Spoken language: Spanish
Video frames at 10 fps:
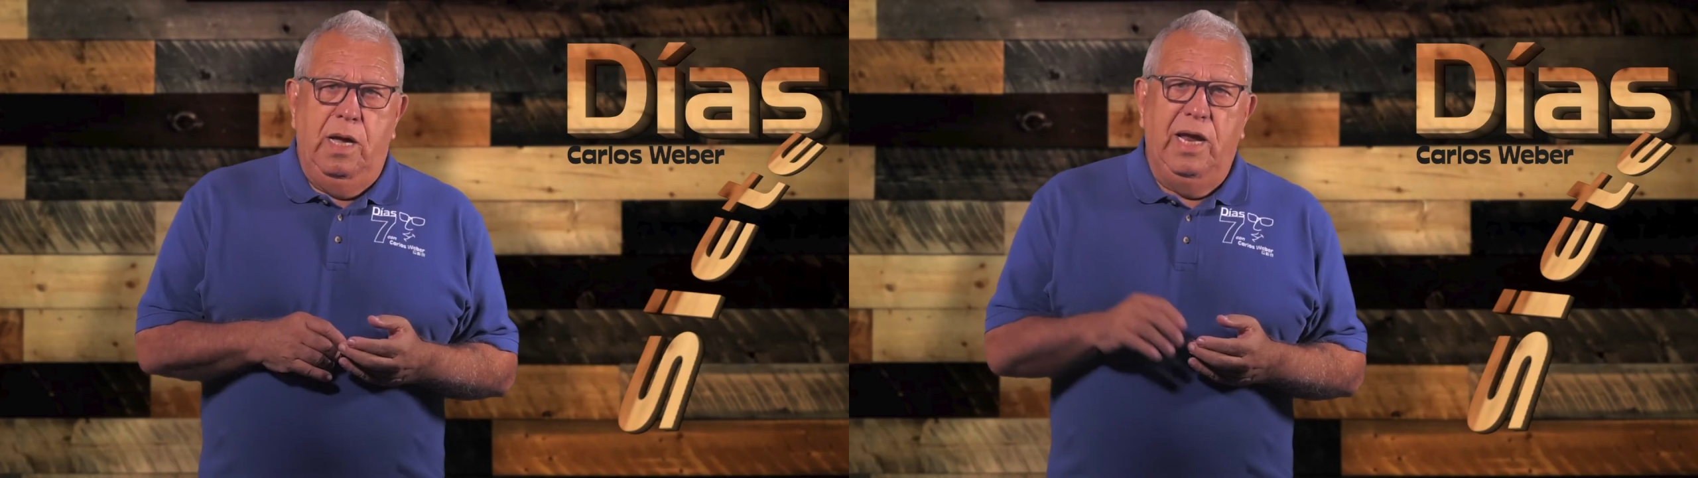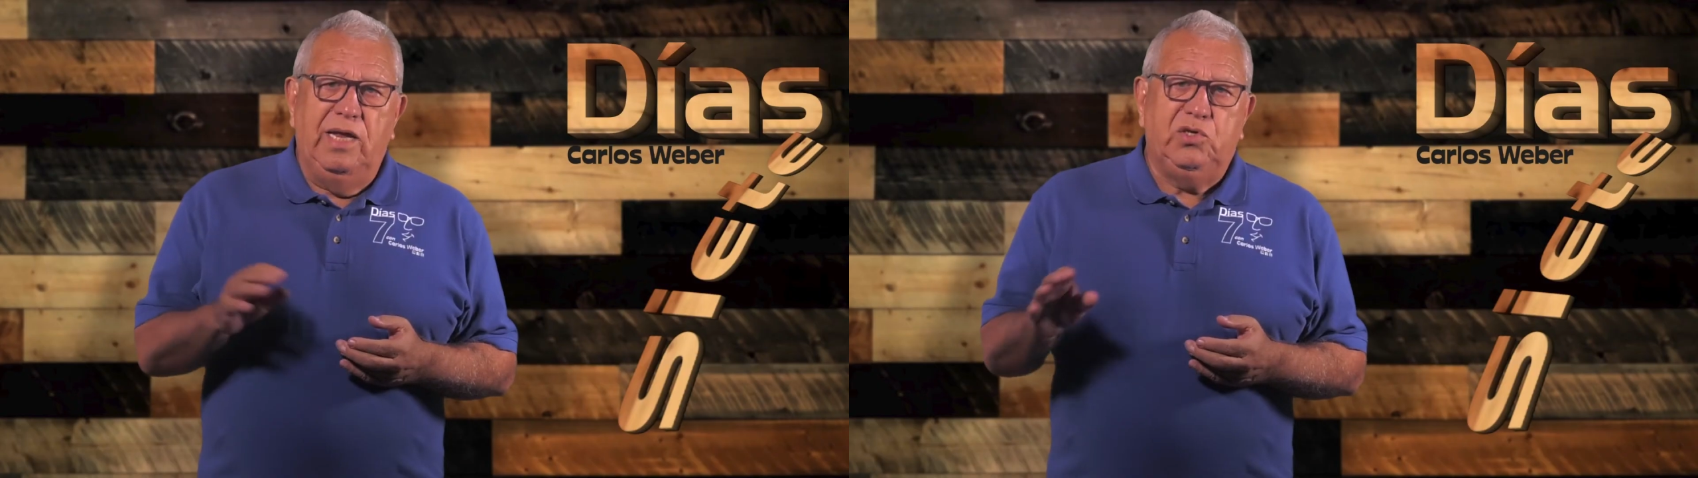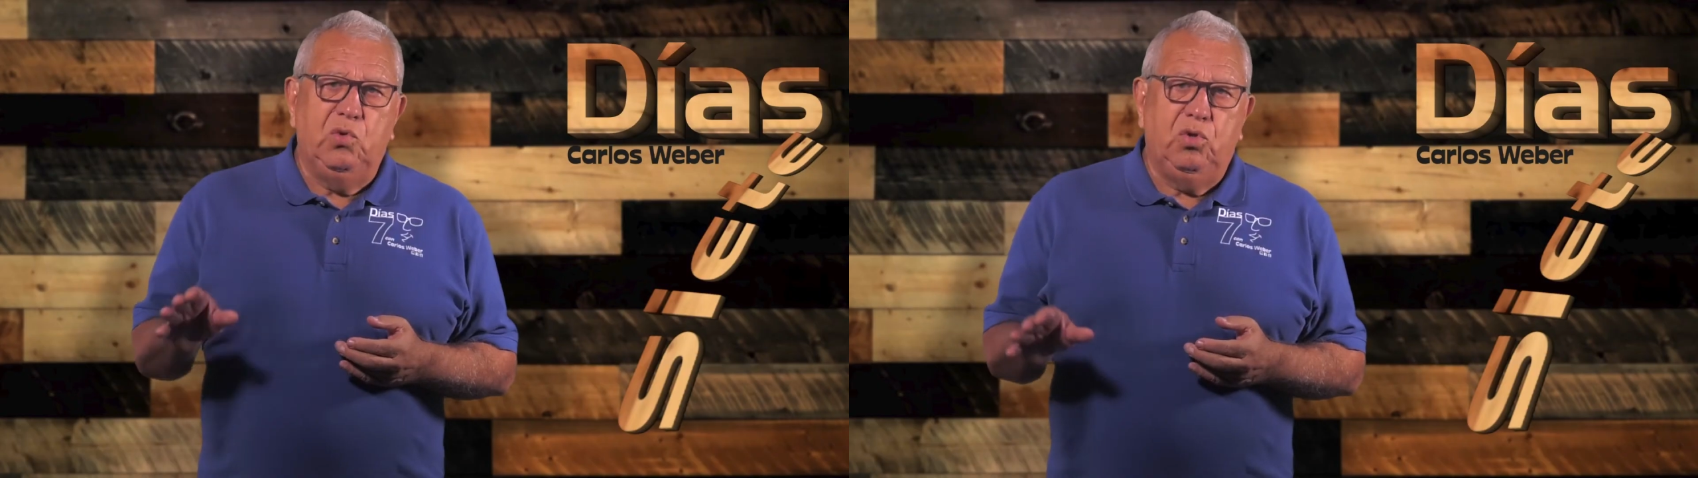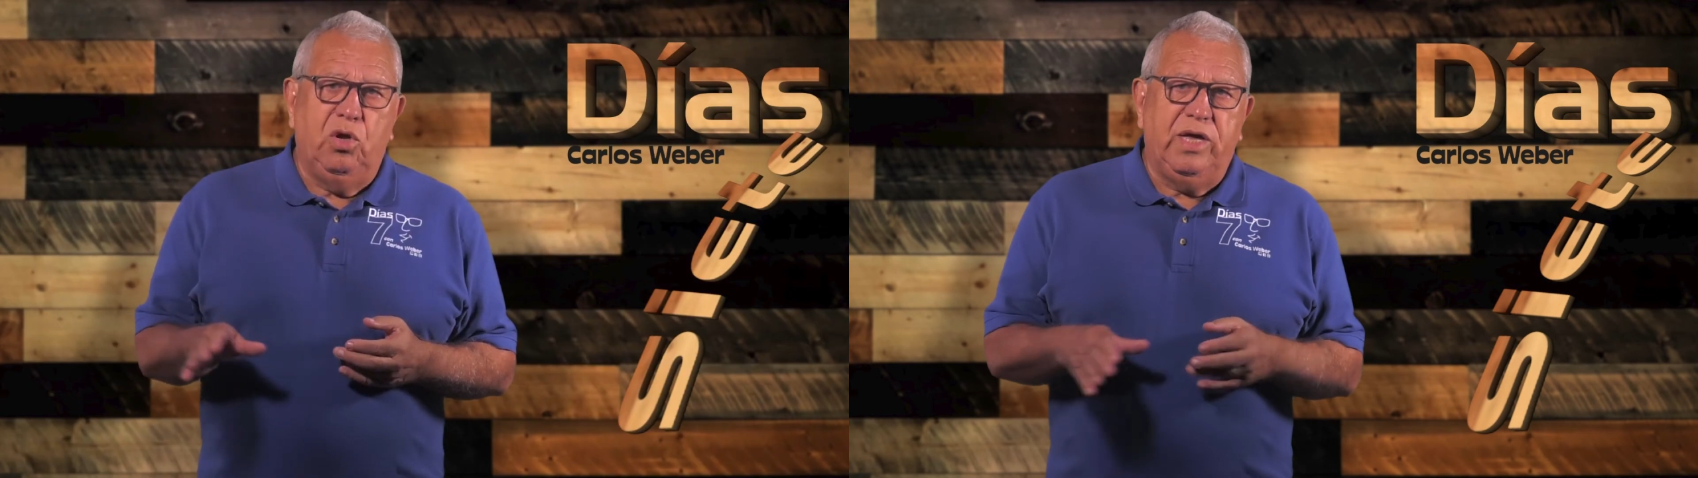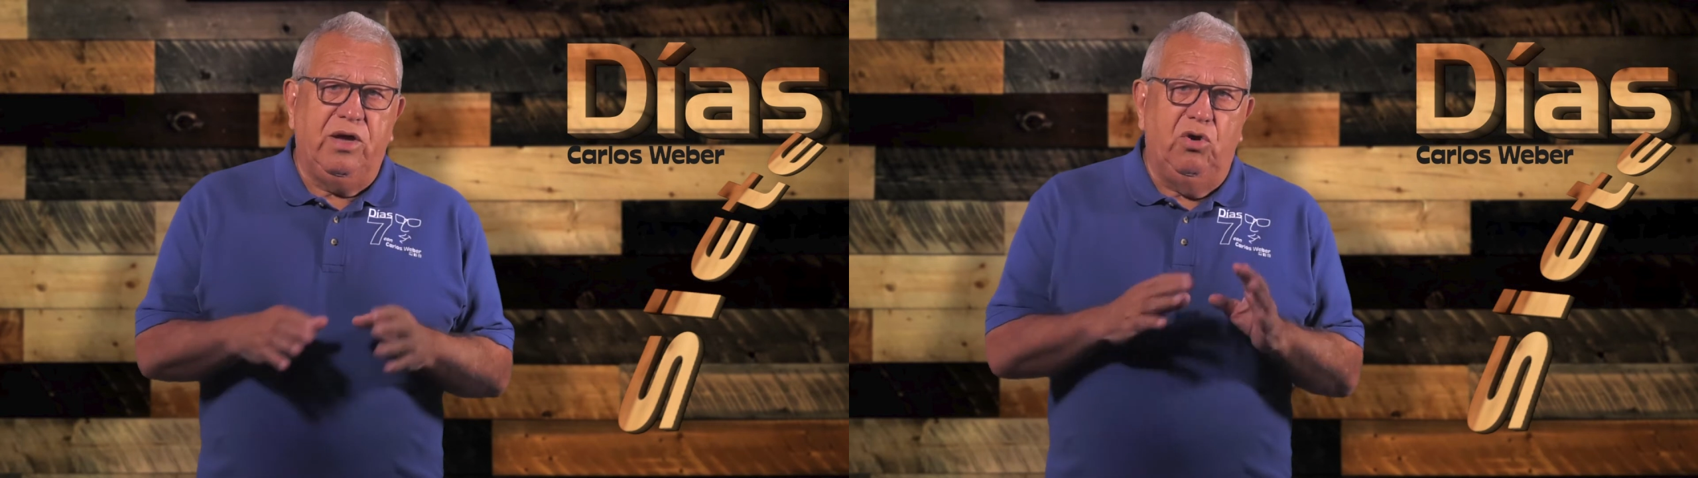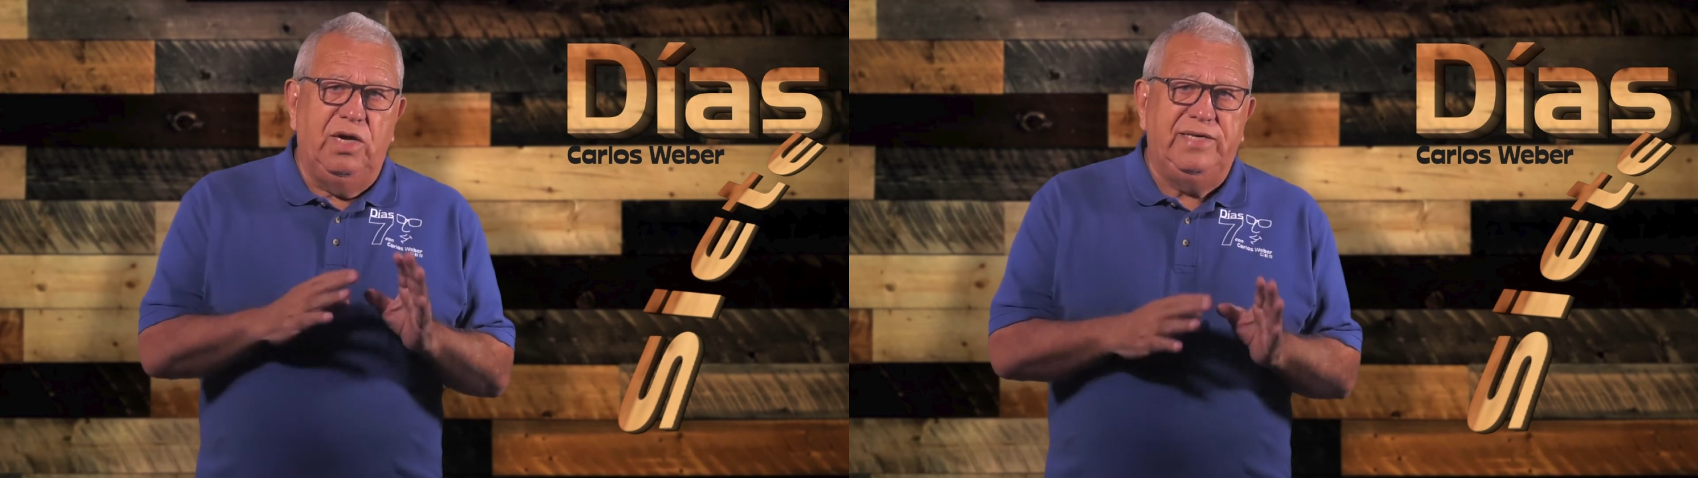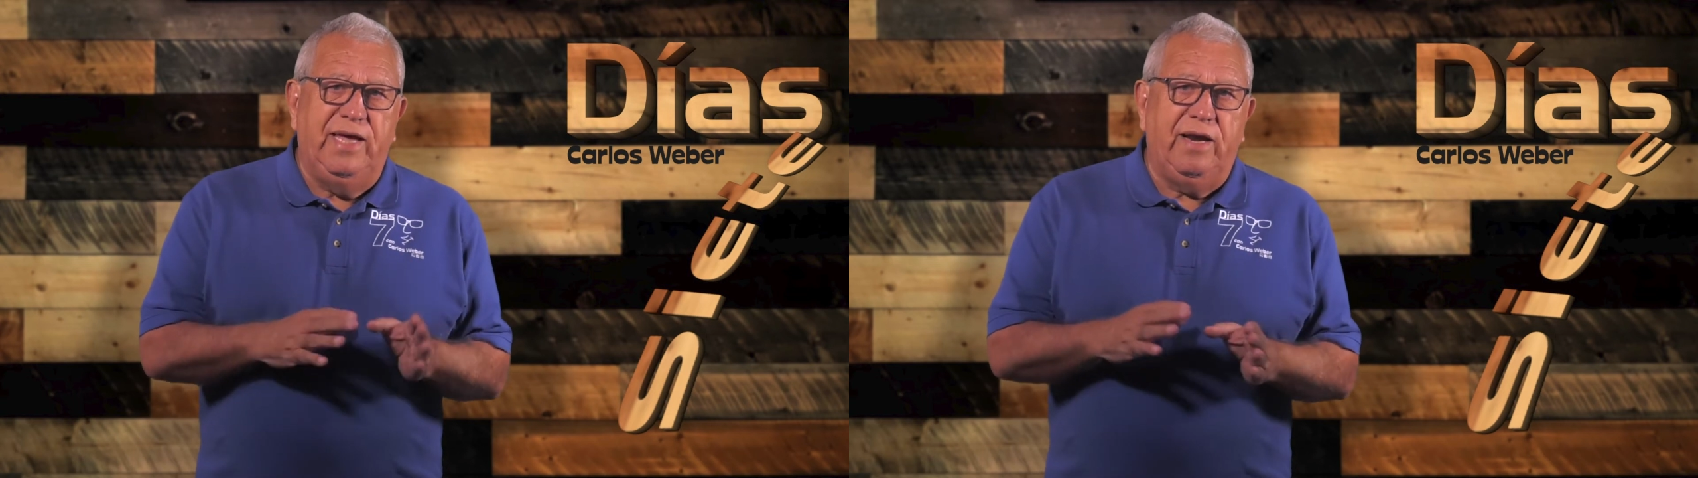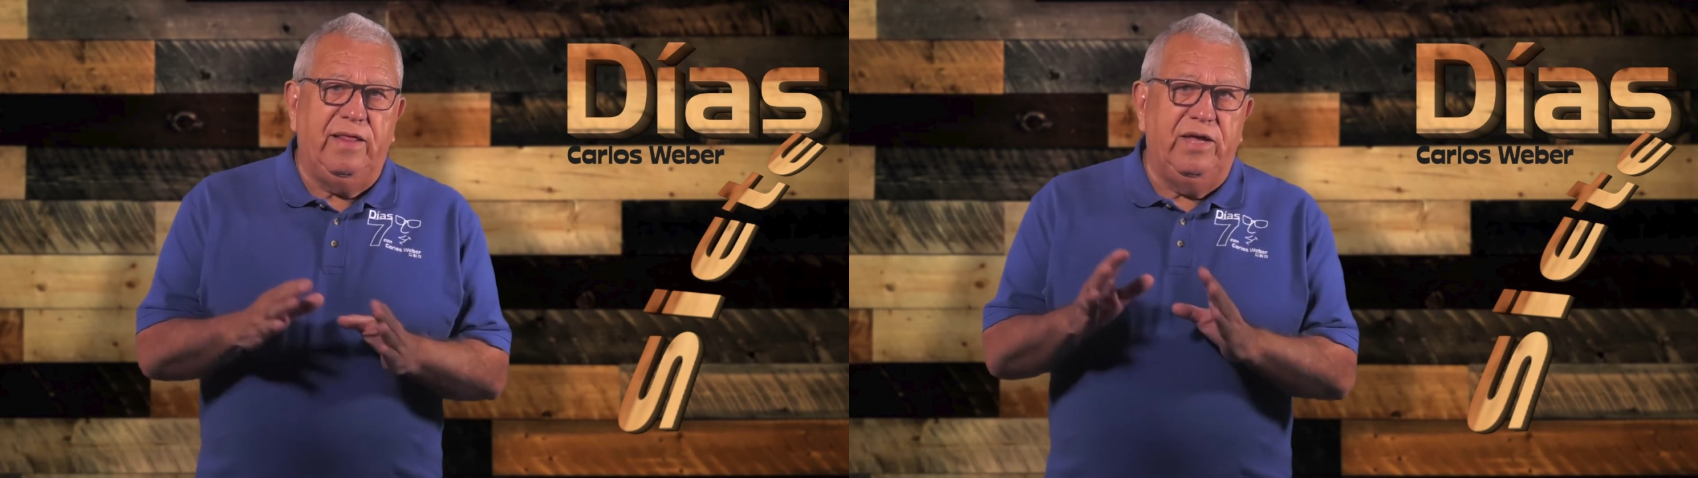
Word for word: El asunto es que con el cierre